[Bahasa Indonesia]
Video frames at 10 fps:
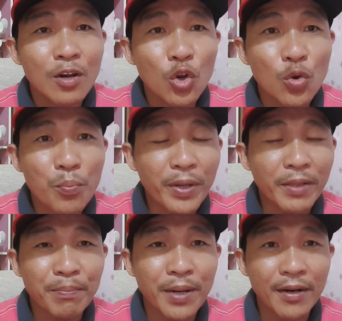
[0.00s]

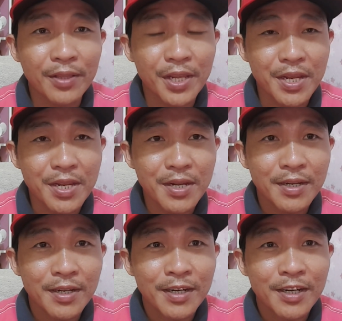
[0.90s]
lompat parti
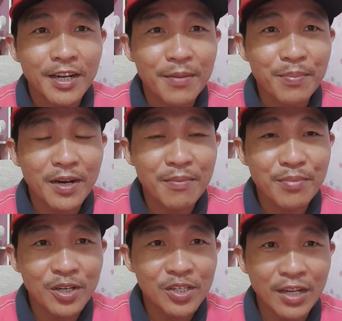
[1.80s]
daripada
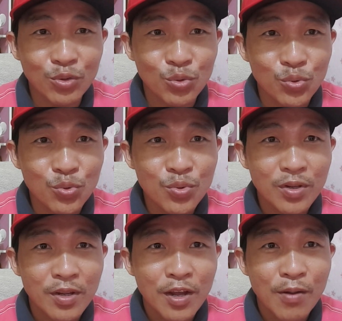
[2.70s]
bersatu
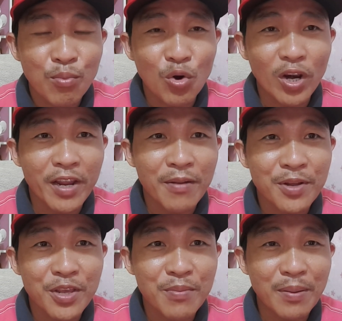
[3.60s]
boleh
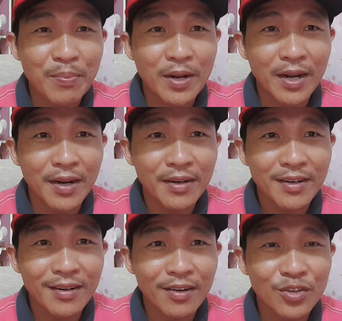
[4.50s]
menyebabkan
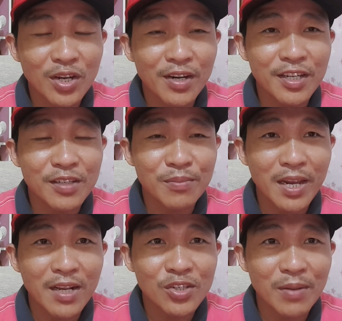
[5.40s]
kerajaan
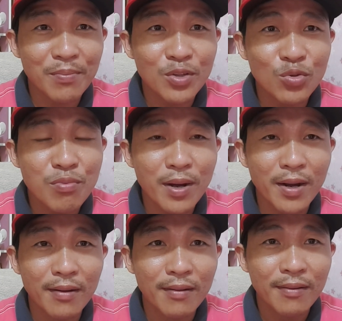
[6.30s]
Ismail Sabri
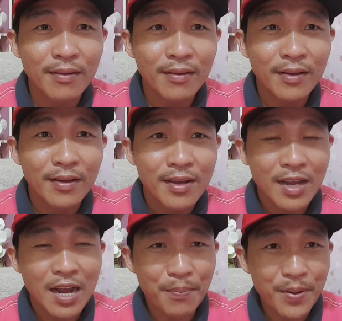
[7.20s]
tumbang.
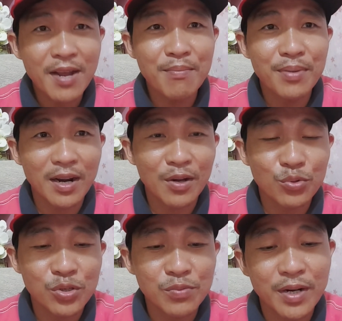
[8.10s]
Apa yang
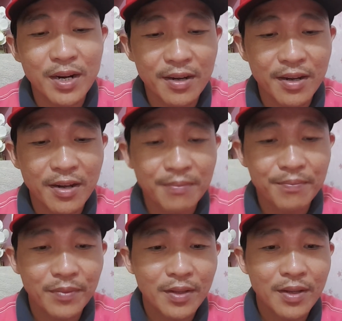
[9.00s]
berlaku sebenarnya?
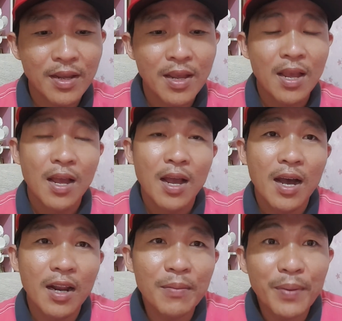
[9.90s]

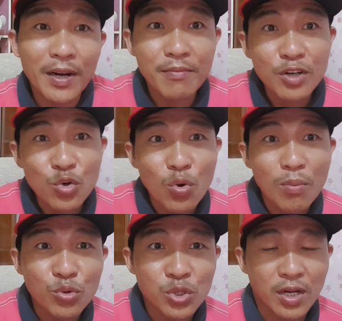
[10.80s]
Ahli parlimen Gua
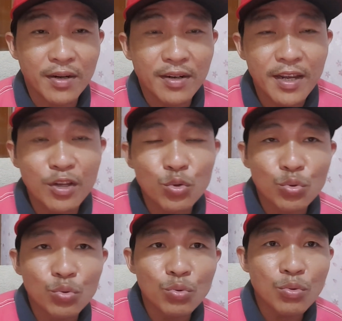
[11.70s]
Musang
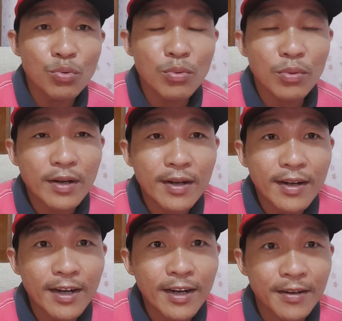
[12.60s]
yaitu
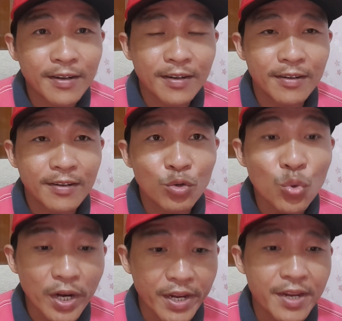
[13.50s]
uh, ah,
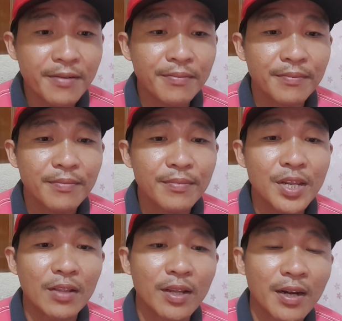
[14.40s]
Kuli
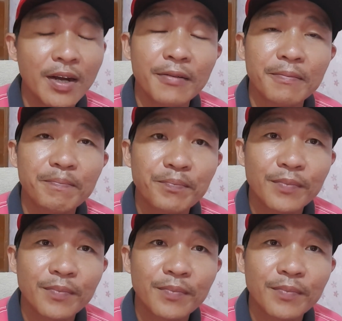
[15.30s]
menyatakan